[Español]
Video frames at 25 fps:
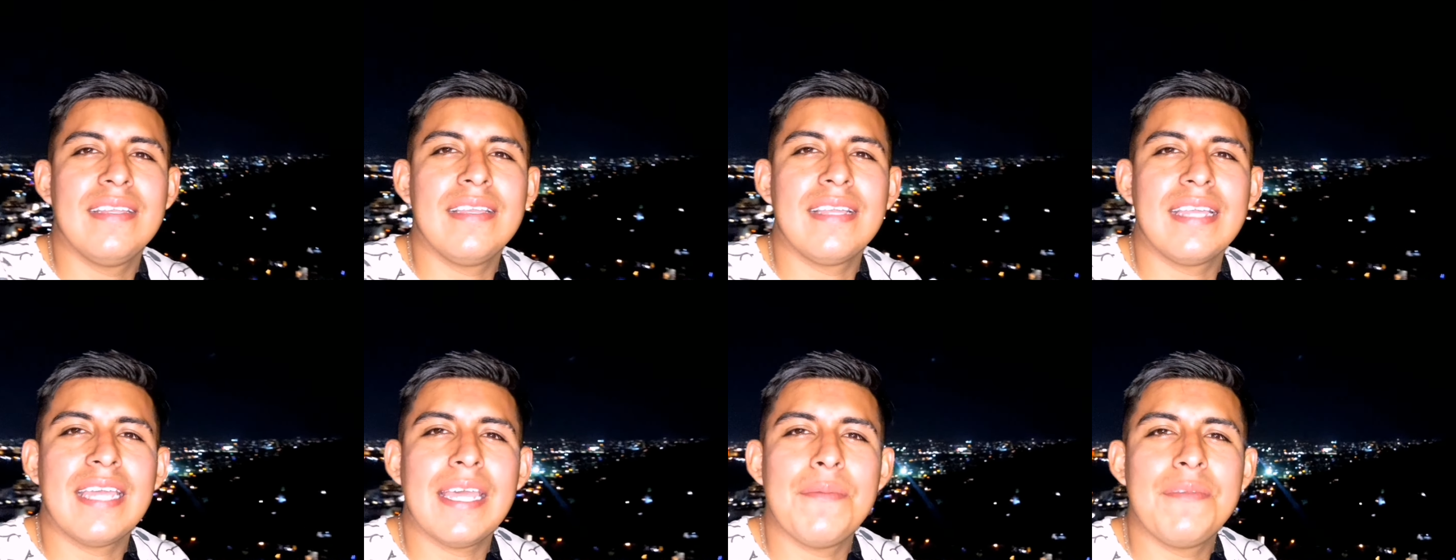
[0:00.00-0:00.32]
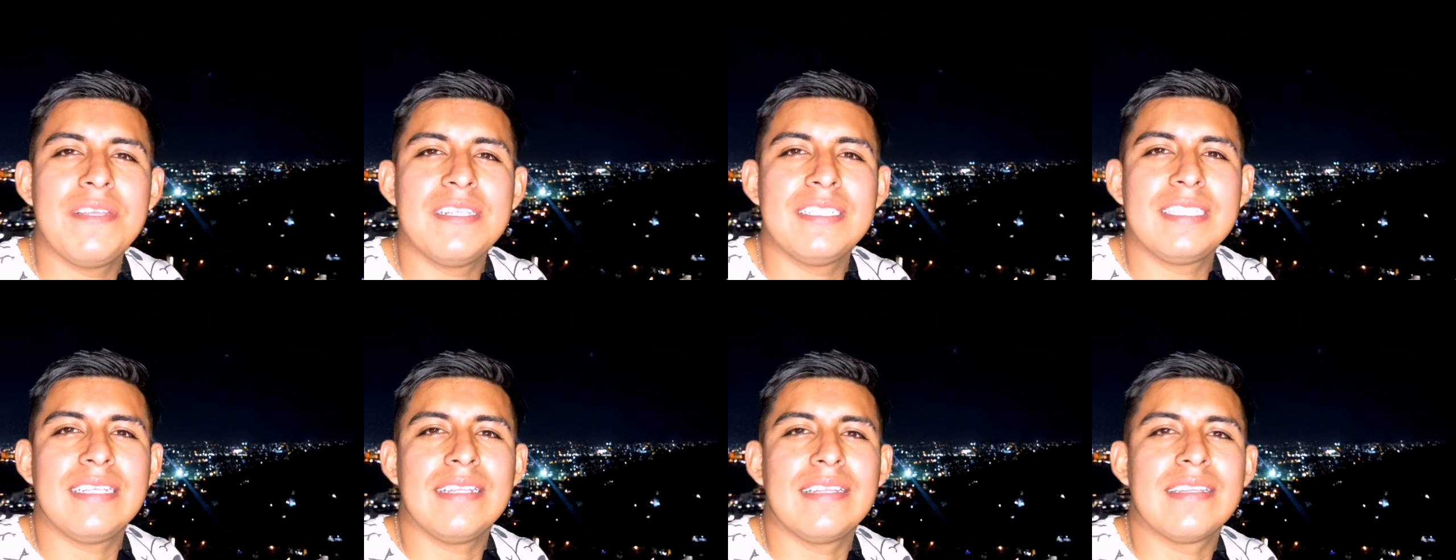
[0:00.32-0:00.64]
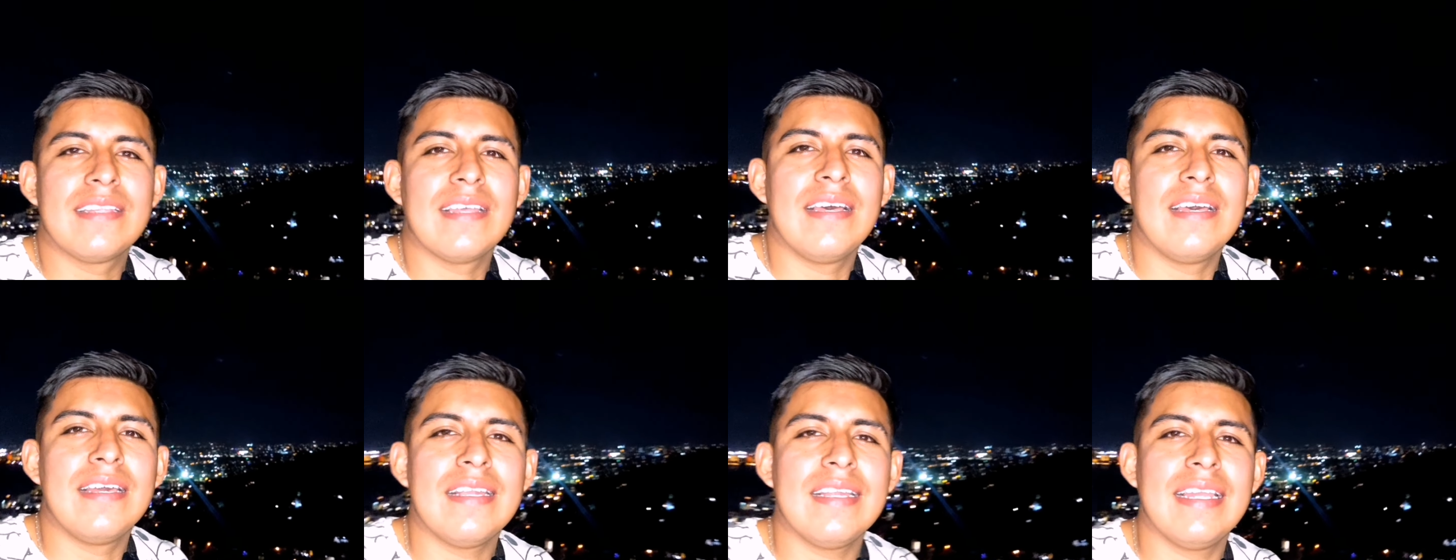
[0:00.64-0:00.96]
Otro
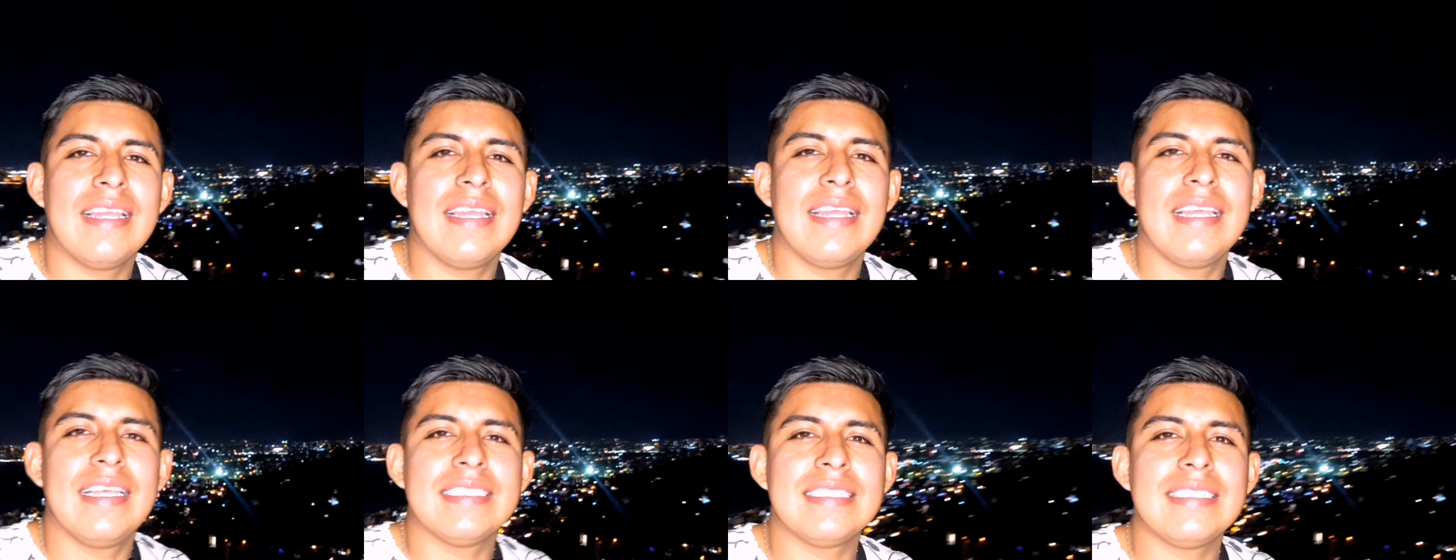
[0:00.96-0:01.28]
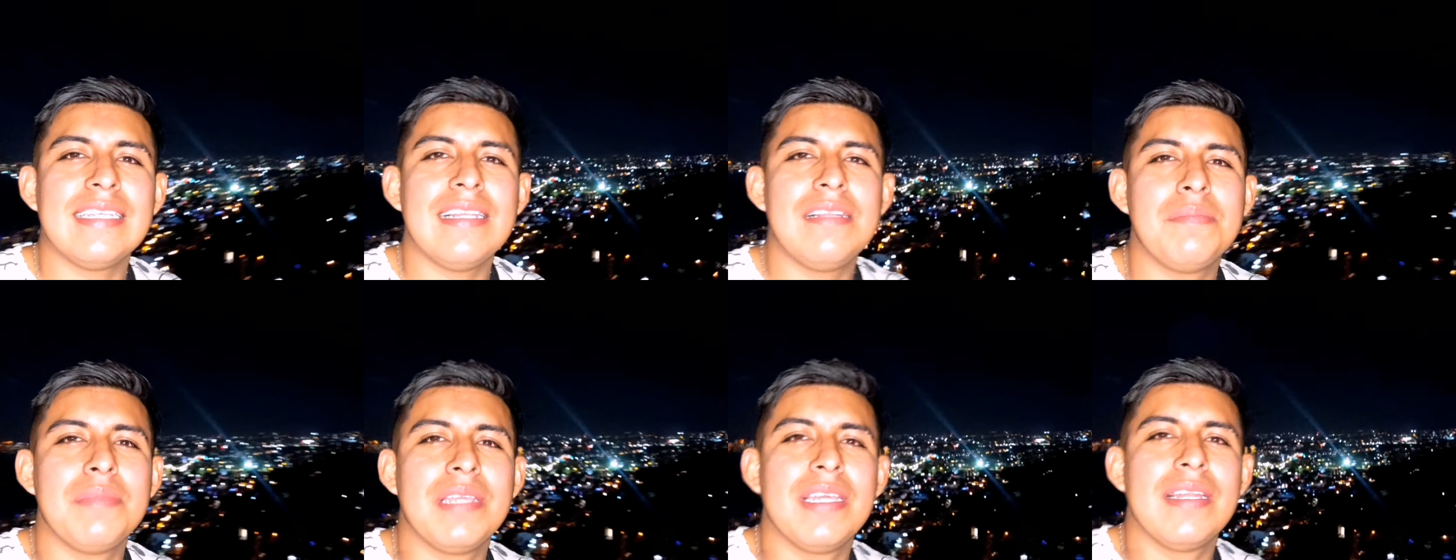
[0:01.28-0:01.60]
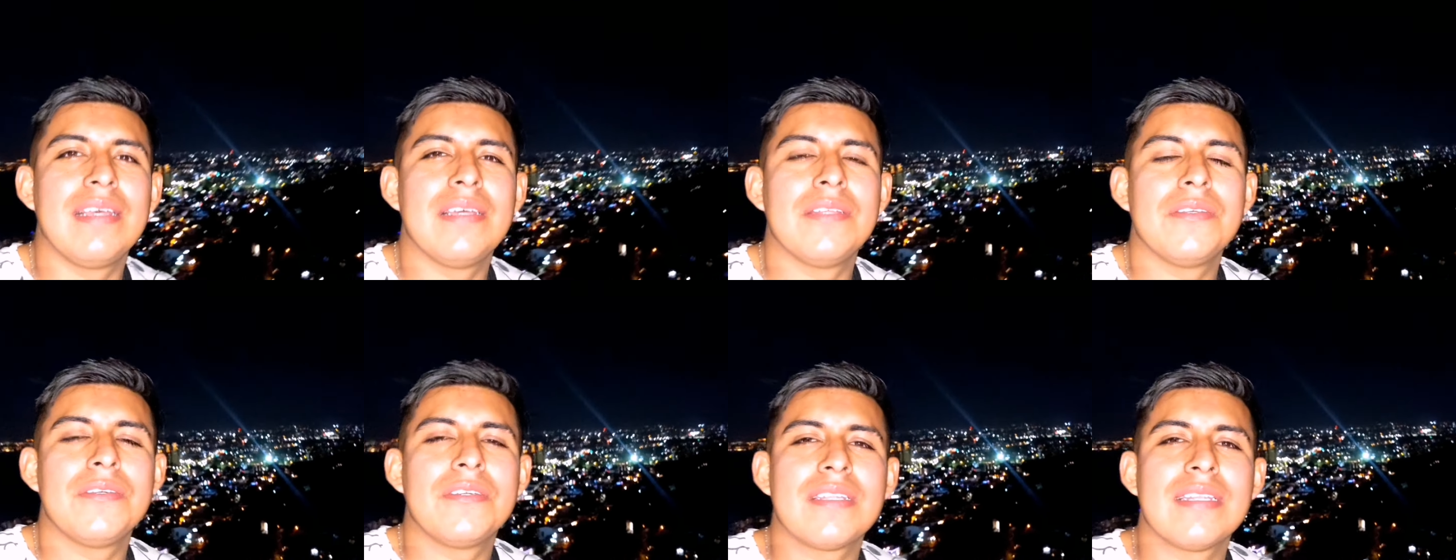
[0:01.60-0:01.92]
lugar que tienen que
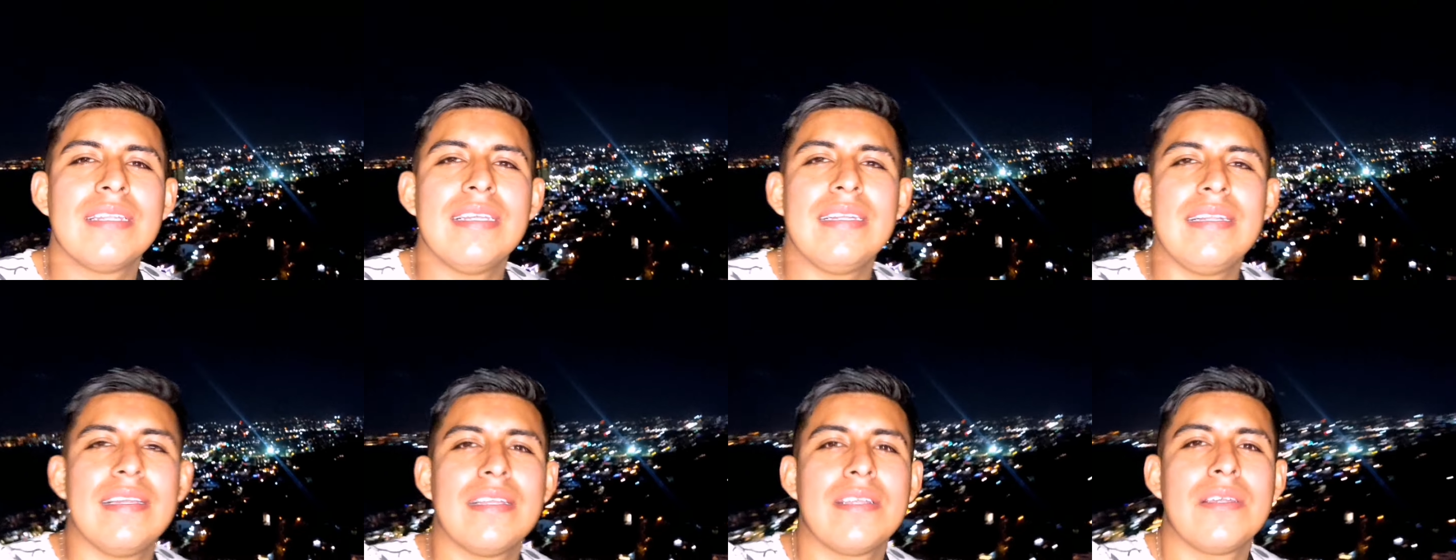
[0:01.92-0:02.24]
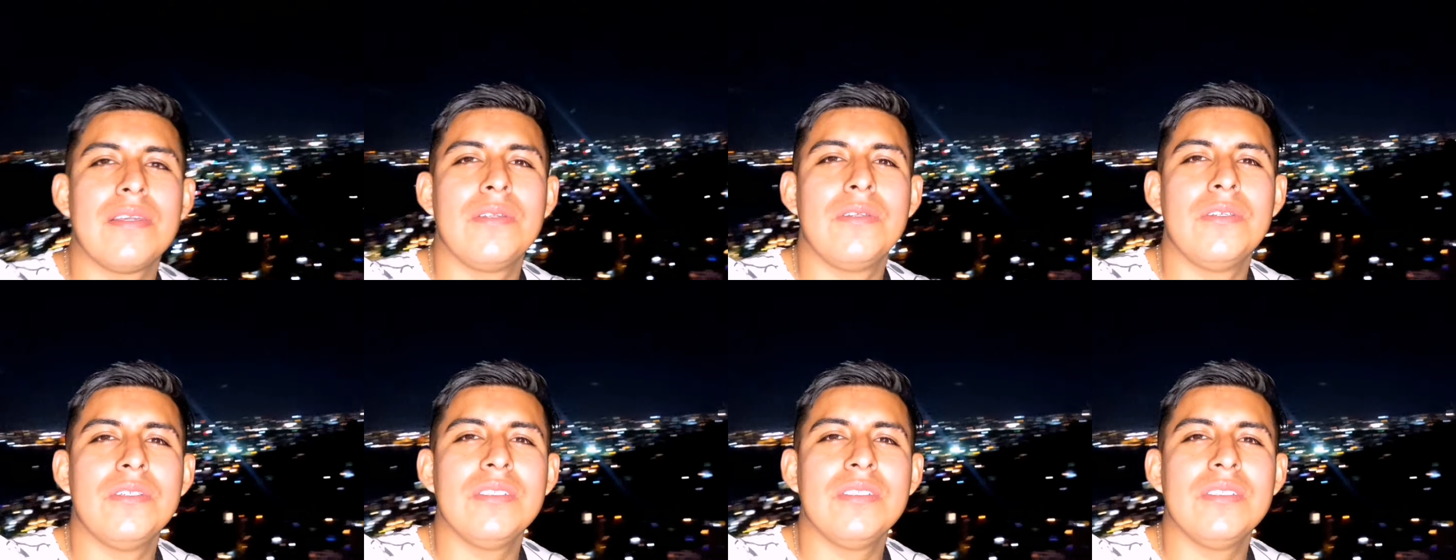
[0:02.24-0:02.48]
visitar es el